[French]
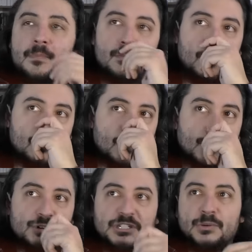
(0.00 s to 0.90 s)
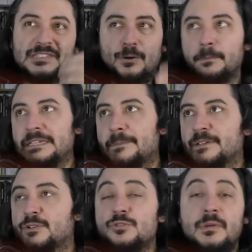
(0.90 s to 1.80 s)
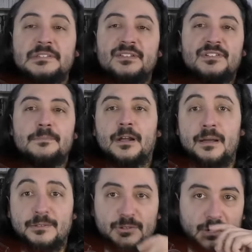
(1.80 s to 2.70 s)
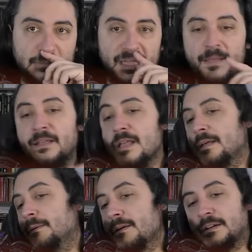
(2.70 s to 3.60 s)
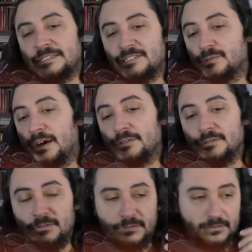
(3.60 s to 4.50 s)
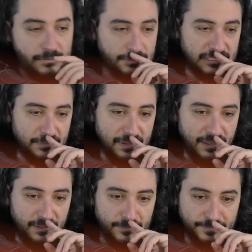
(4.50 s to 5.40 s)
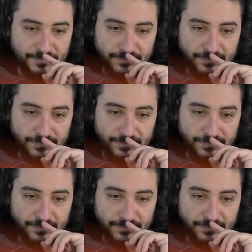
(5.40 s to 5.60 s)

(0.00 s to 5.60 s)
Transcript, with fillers: Bon, encore que Rougeron, c'est compliqué parce que lui-même ne se définit pas quand même de droite. Mais que ça soit de, je sais pas, euh,